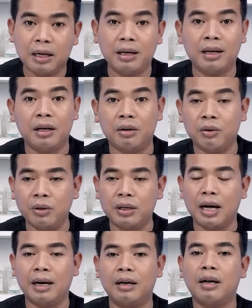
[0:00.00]
di
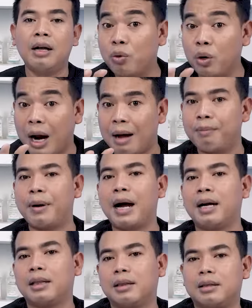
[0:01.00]
hidung dan murah
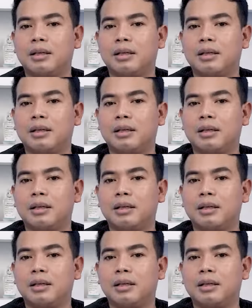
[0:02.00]
banget